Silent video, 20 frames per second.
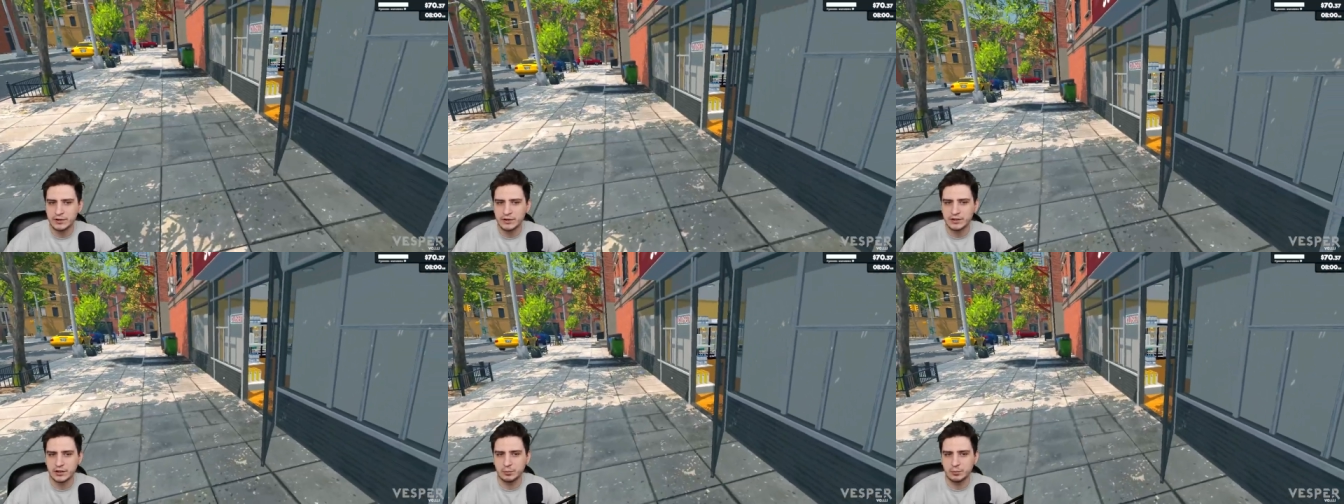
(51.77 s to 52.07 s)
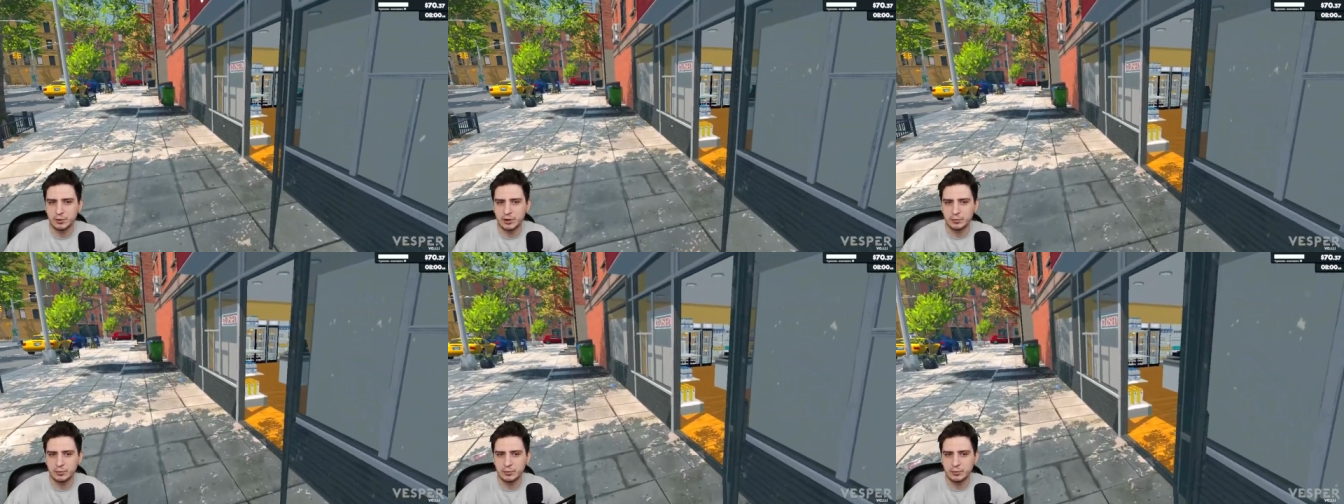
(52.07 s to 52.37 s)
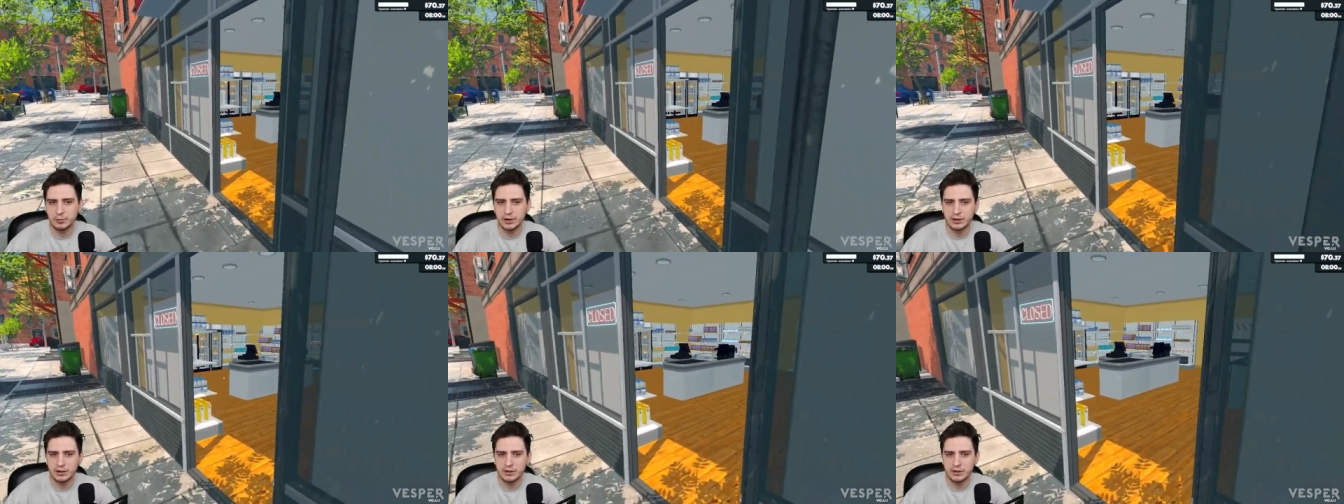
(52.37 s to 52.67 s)
их прям
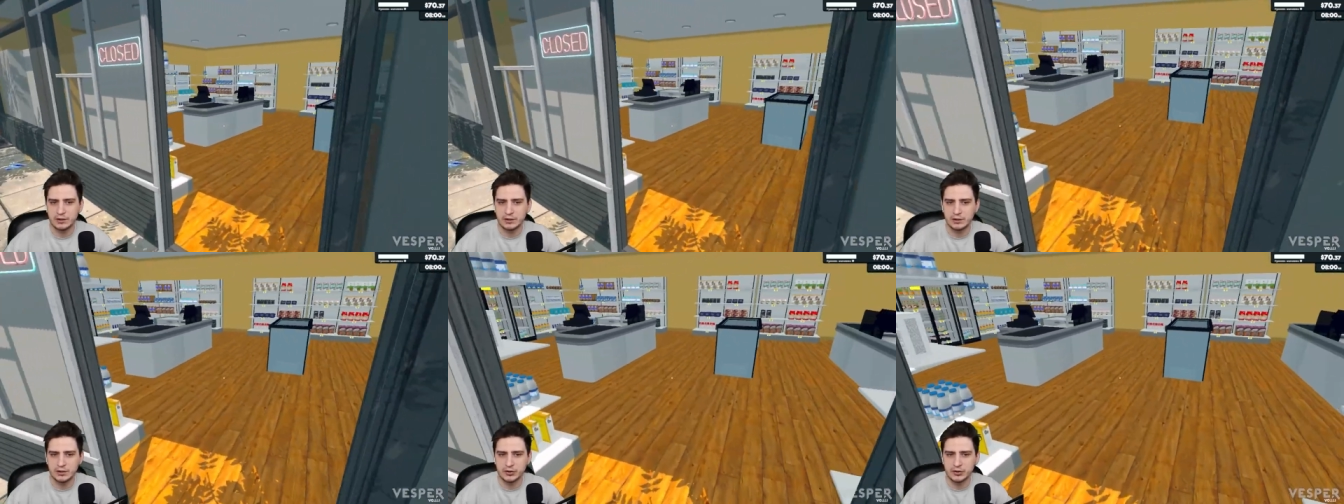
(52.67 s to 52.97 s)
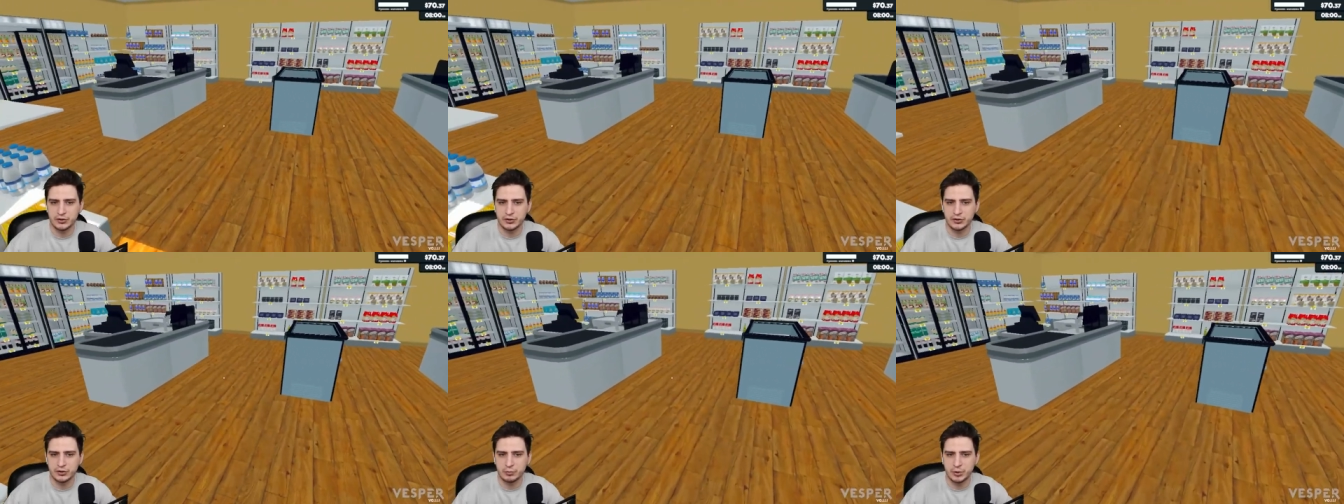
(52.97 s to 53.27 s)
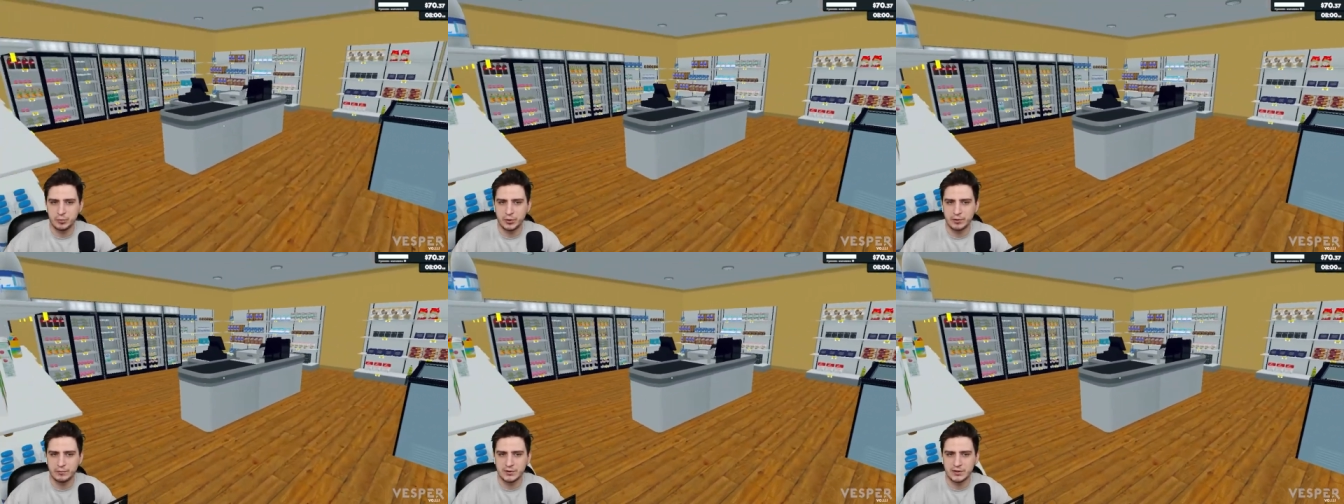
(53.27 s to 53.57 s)
хранить или чтобы они
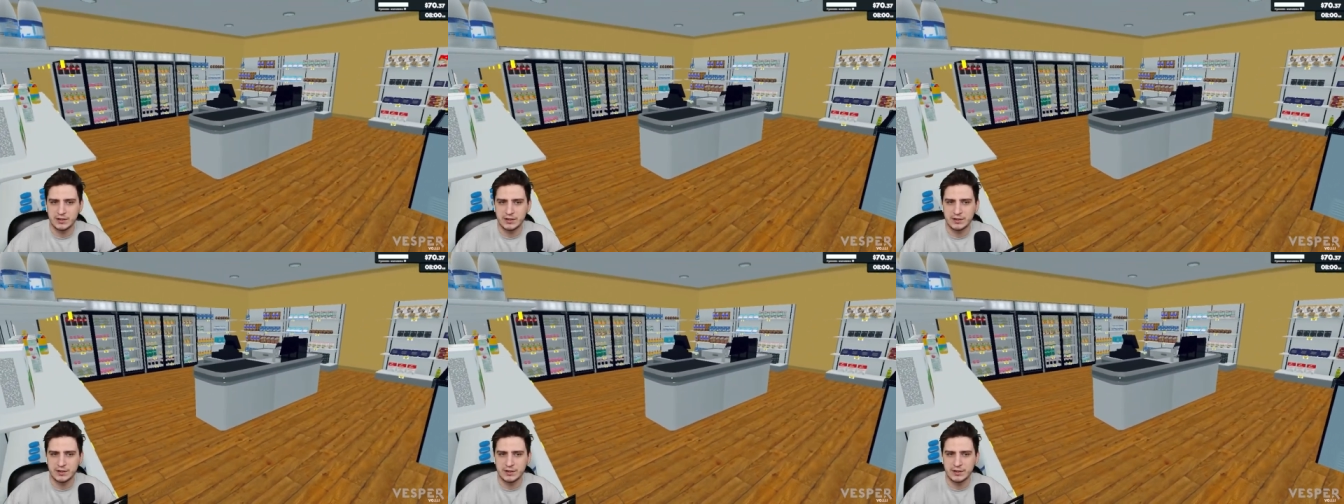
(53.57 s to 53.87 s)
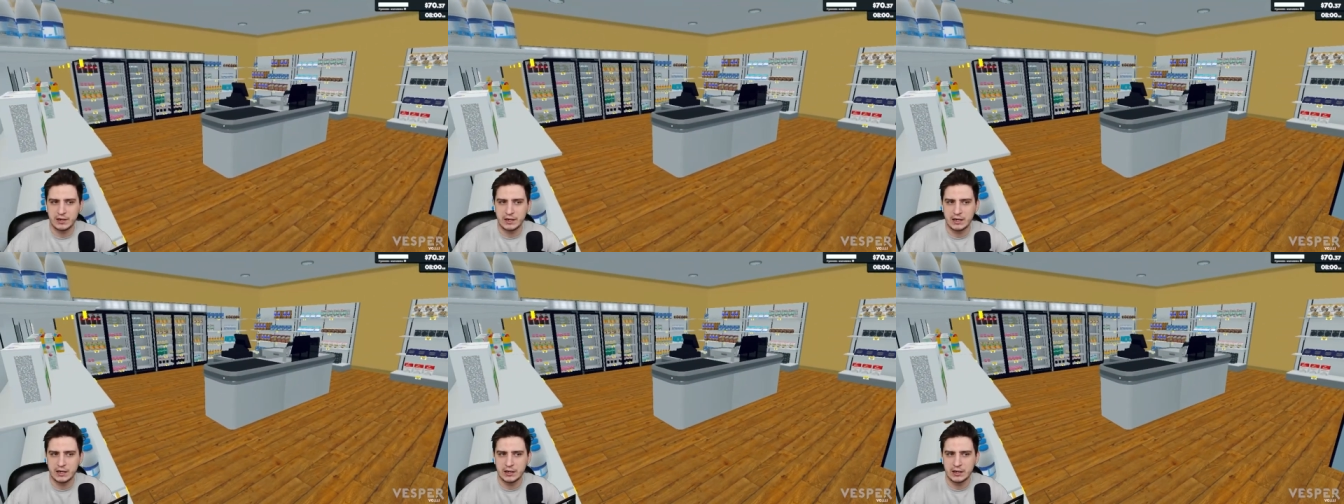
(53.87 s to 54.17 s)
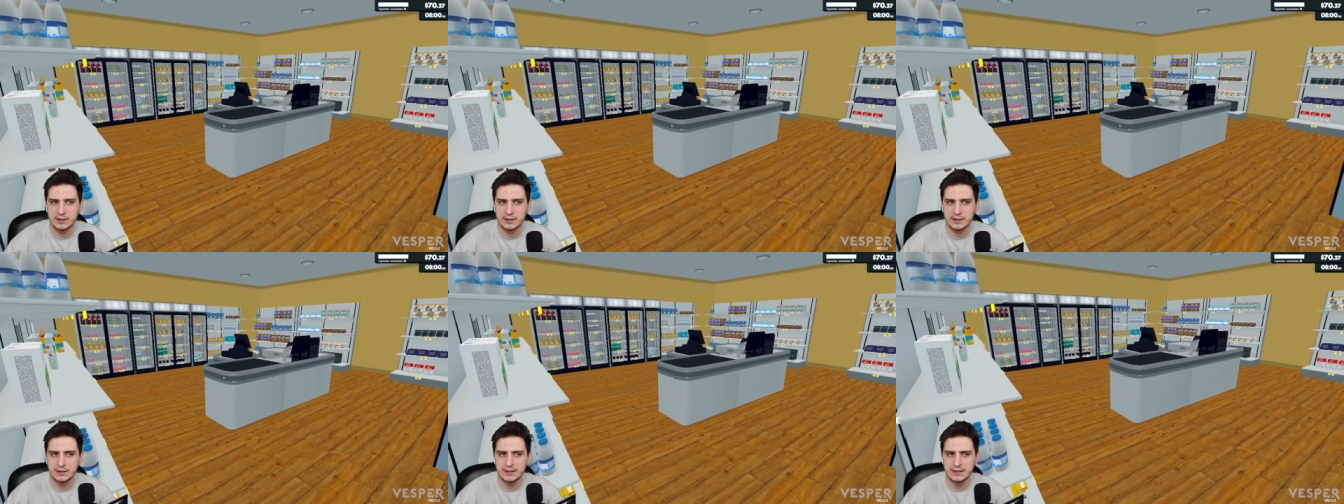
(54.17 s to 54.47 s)
прям здесь
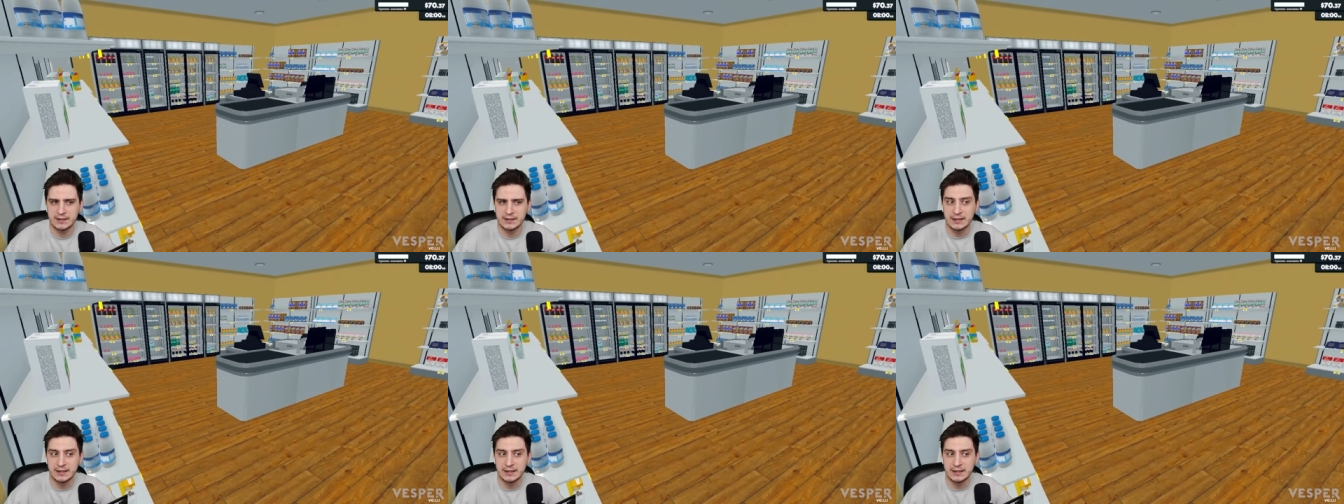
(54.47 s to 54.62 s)
валялись?